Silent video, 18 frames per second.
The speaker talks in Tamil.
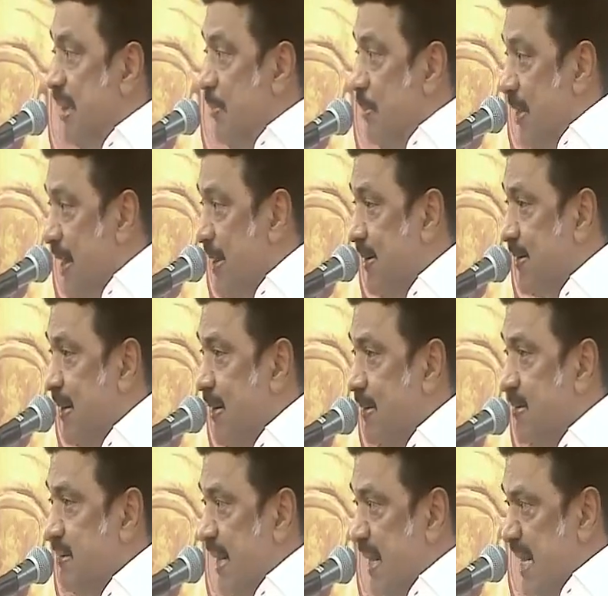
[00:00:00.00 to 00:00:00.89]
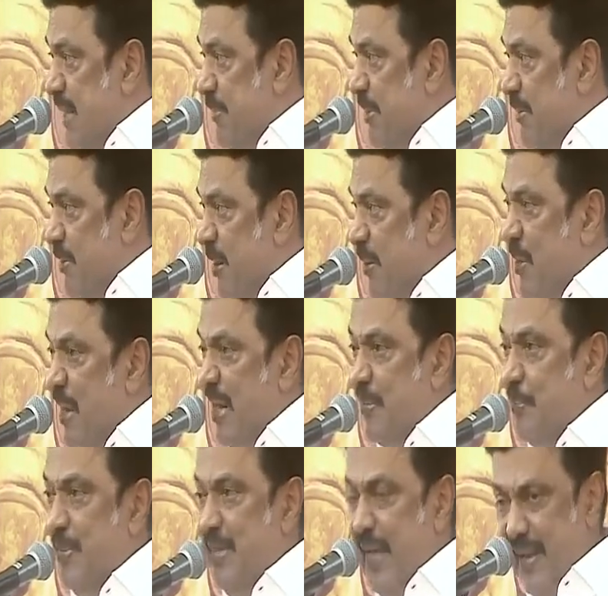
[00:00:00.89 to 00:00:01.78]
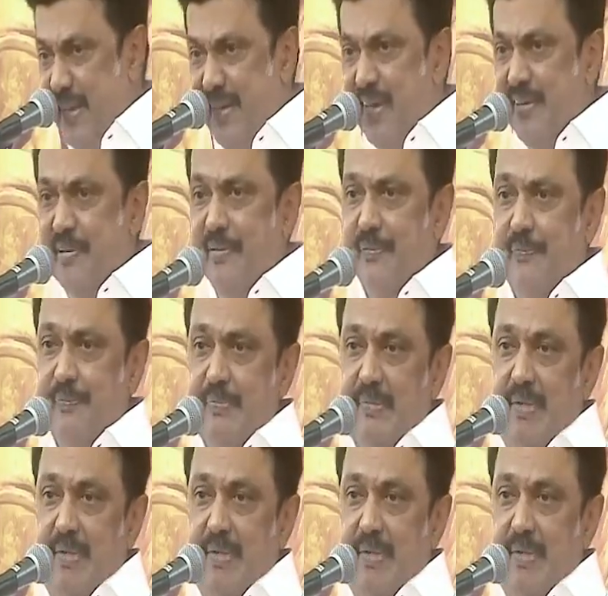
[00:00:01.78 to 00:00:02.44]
தமிழ்நாட்டில் தனிநபர் வருமானம் என்பது அதிகம்